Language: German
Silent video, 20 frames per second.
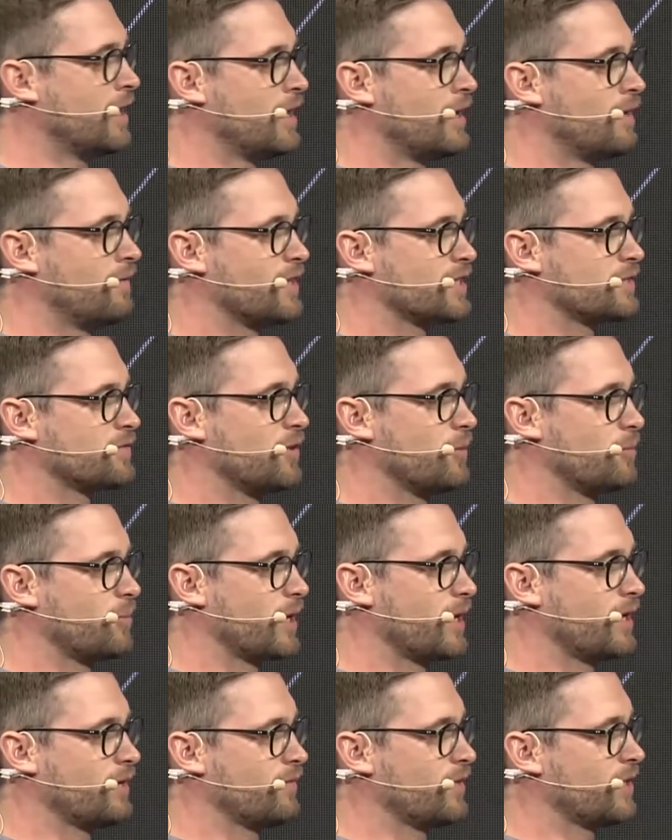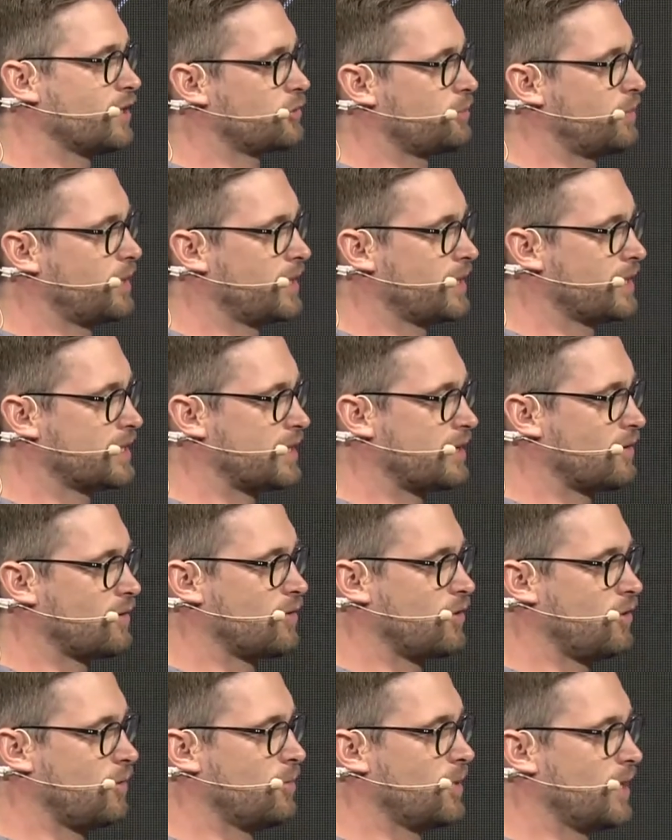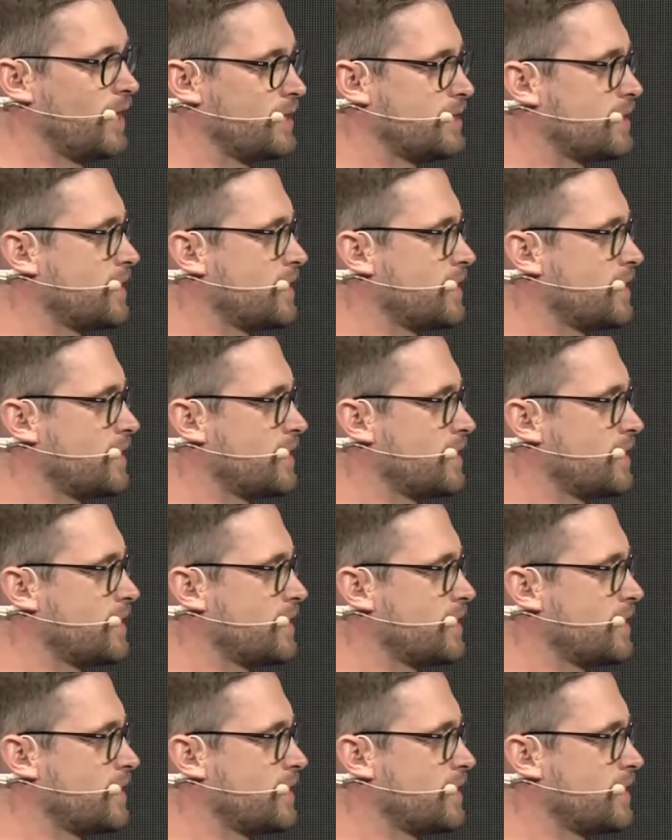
was wir bringen. Wir spielen das auch komplett